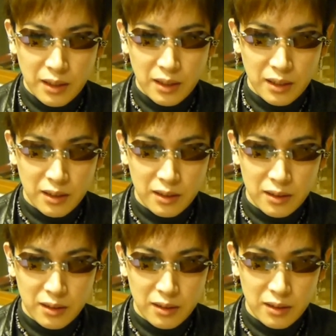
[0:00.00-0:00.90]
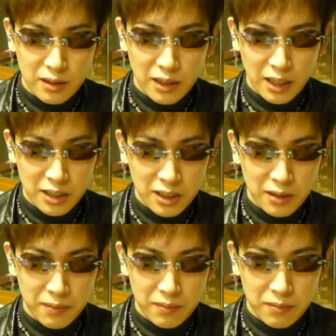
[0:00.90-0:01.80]
え中
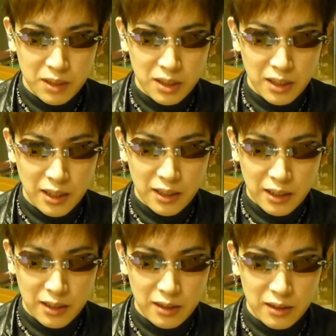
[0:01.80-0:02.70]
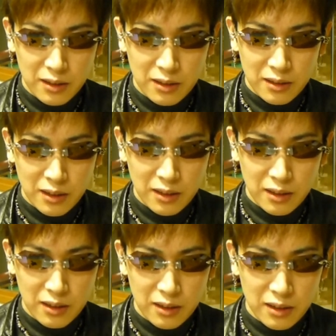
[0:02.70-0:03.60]
芯芯金ですね、
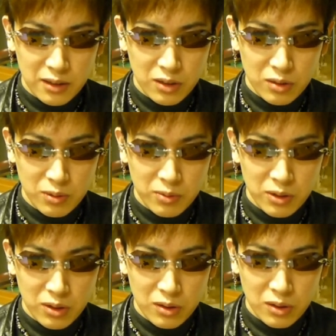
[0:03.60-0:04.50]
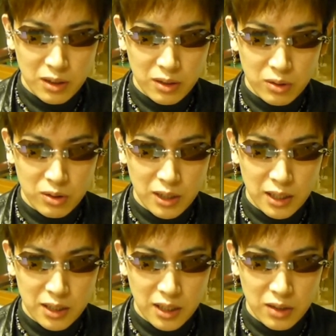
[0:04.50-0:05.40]
えその部分の、え太
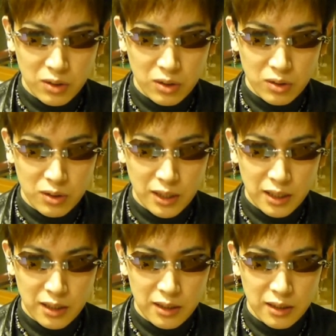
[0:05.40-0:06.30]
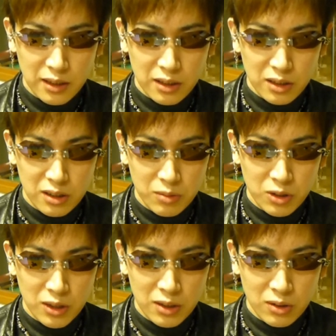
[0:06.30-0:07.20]
さが違うということで、え偽
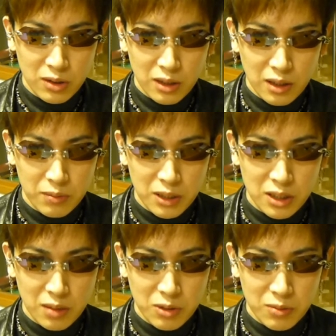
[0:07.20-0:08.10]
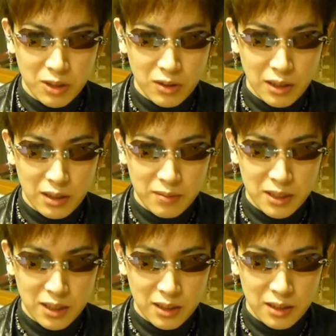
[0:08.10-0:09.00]
物だと判明したものもあり
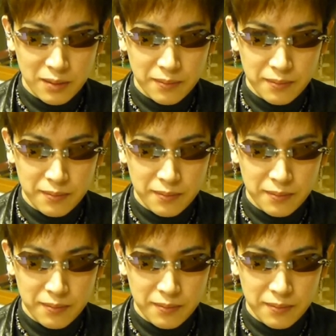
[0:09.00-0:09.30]
ましたし、